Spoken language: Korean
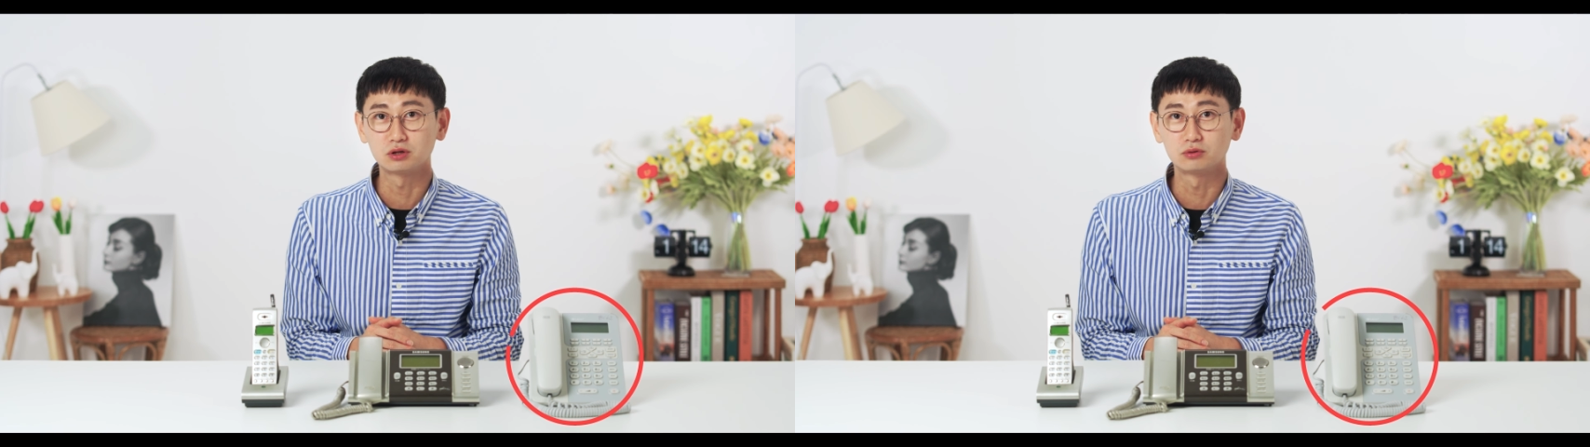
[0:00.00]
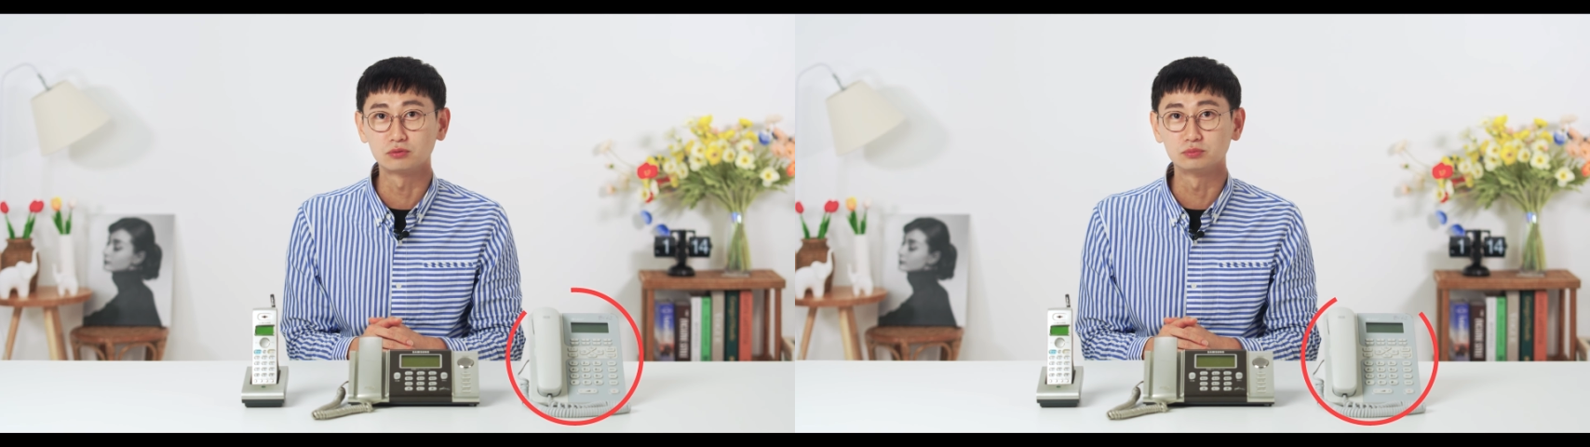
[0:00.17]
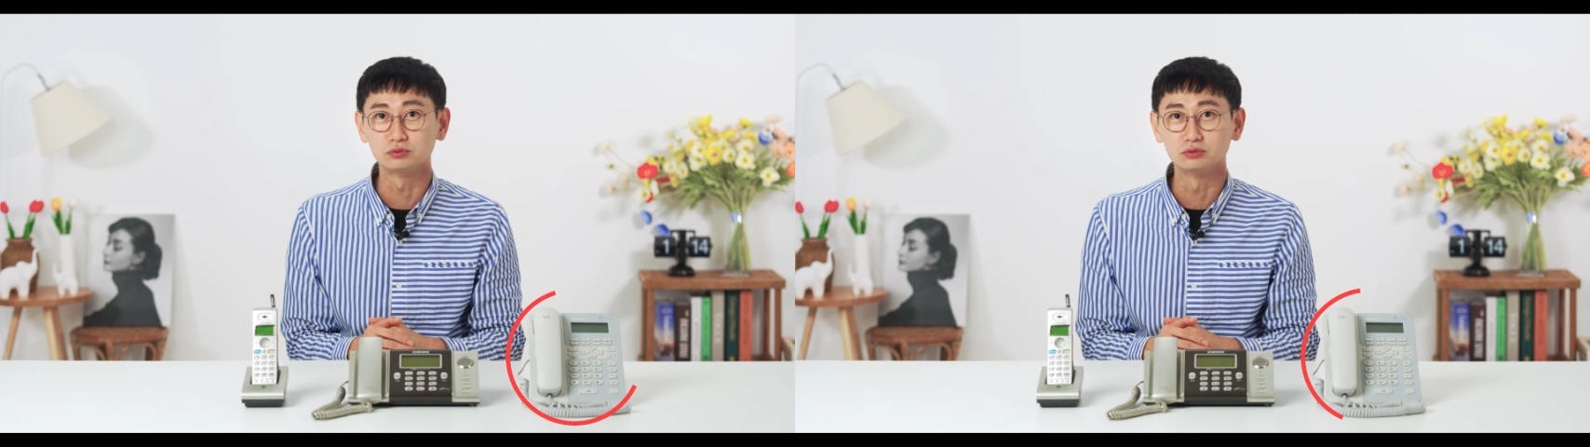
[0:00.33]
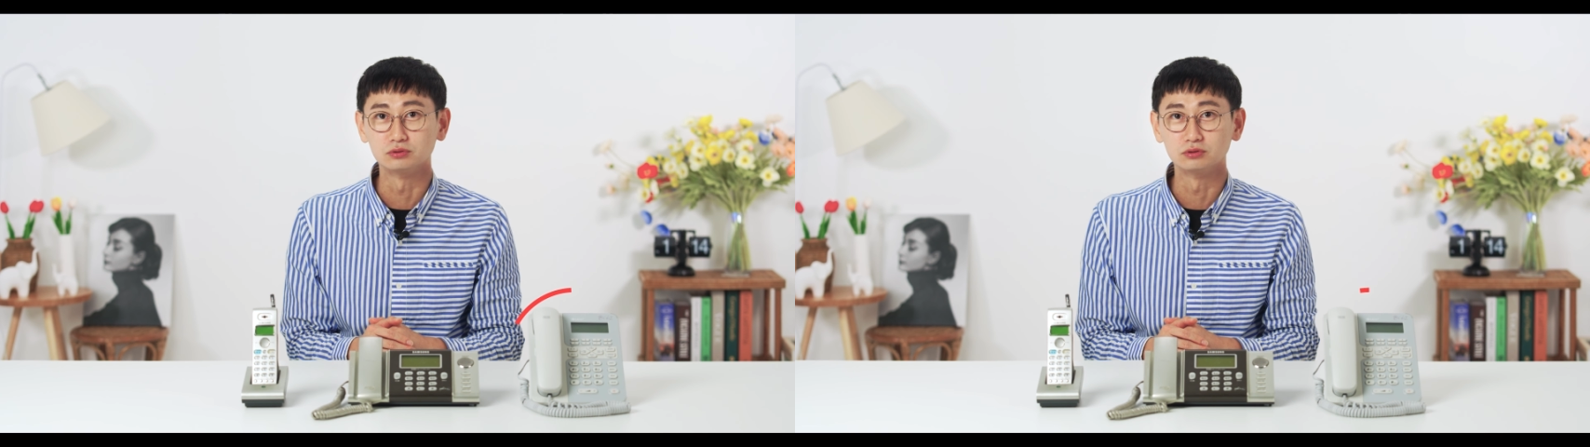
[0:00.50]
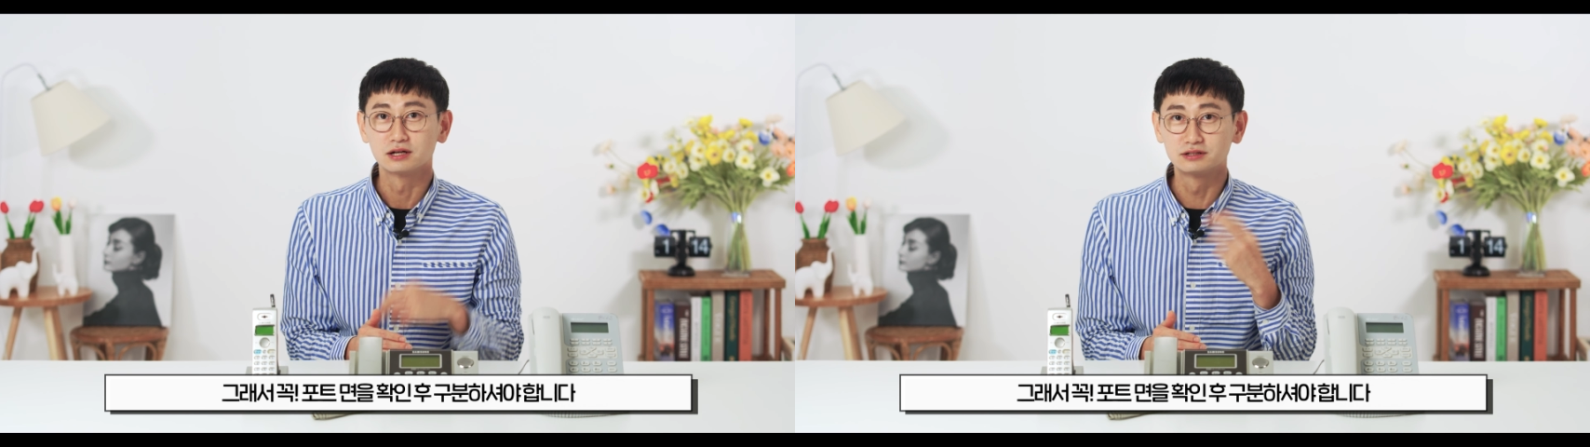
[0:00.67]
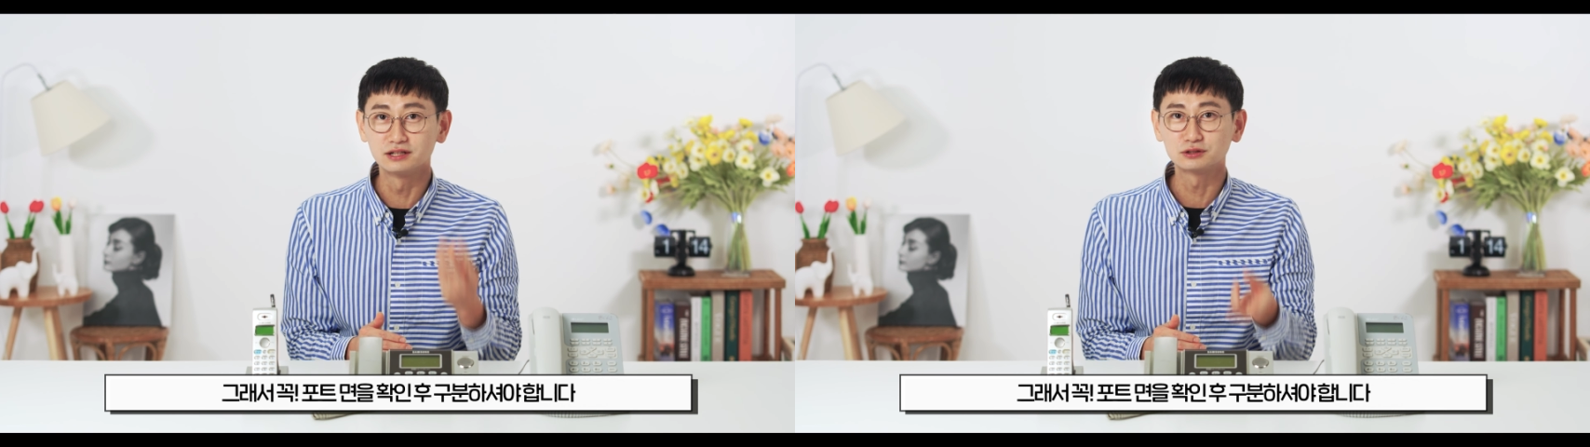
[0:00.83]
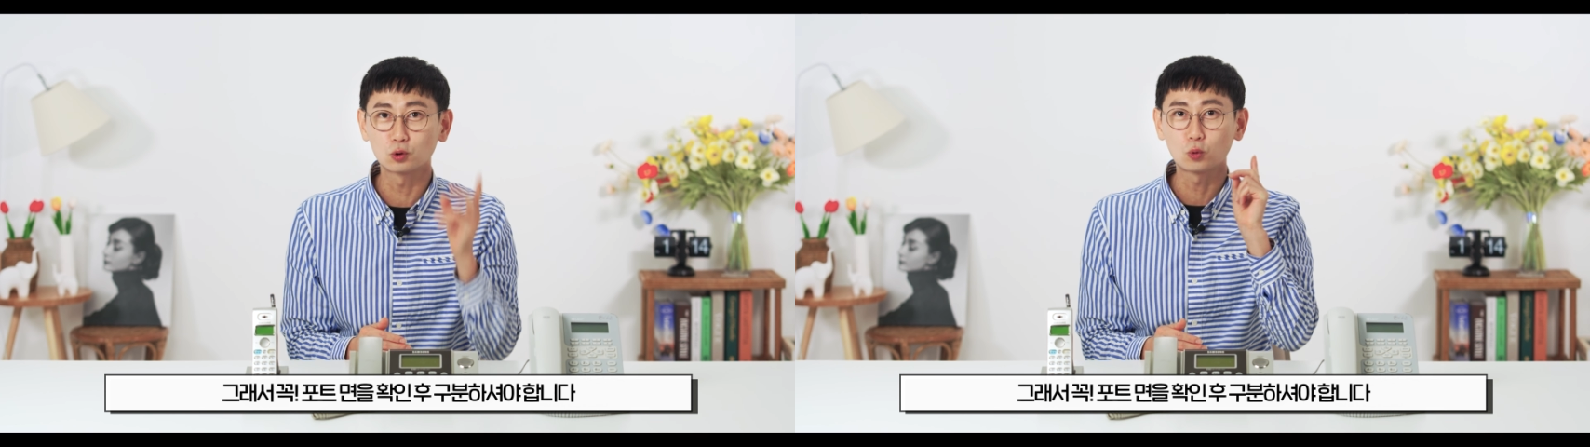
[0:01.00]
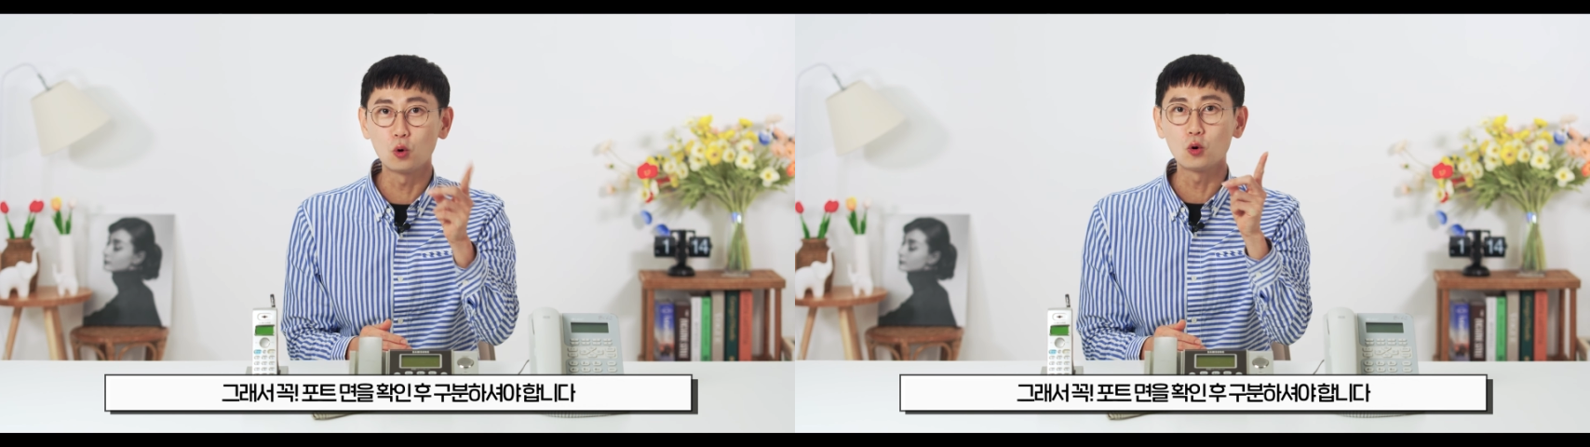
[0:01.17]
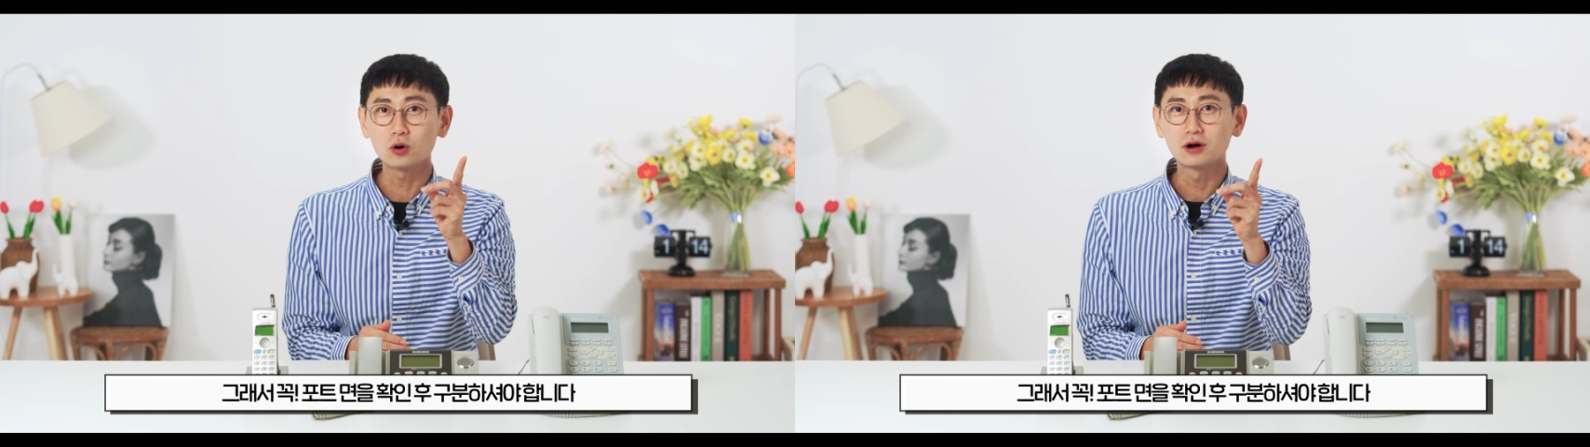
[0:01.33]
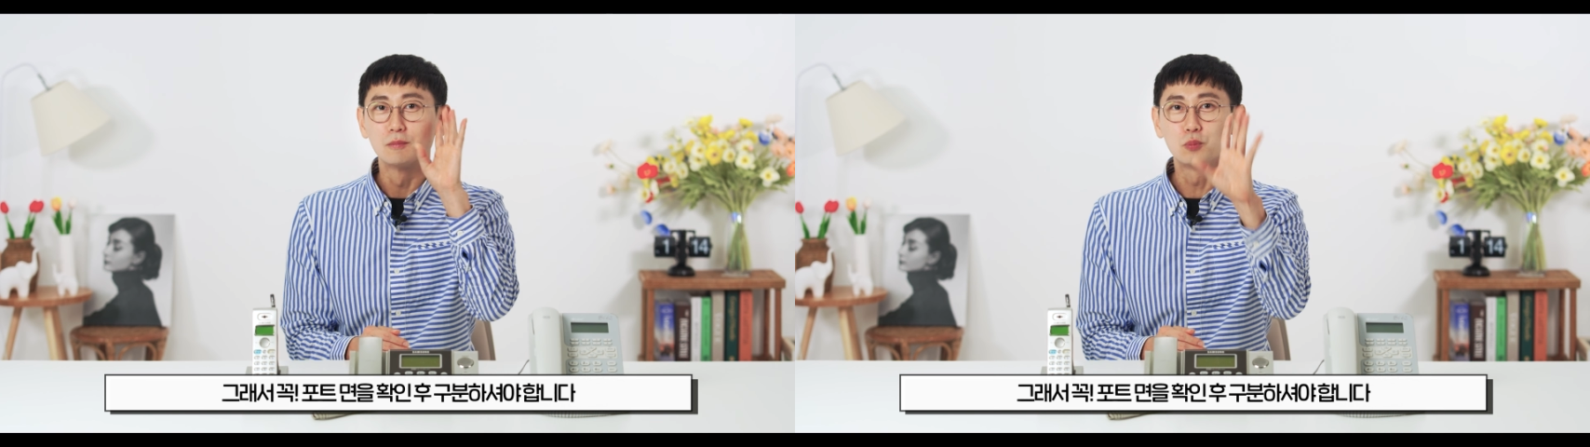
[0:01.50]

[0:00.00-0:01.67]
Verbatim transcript: 여러분 그래서 꼭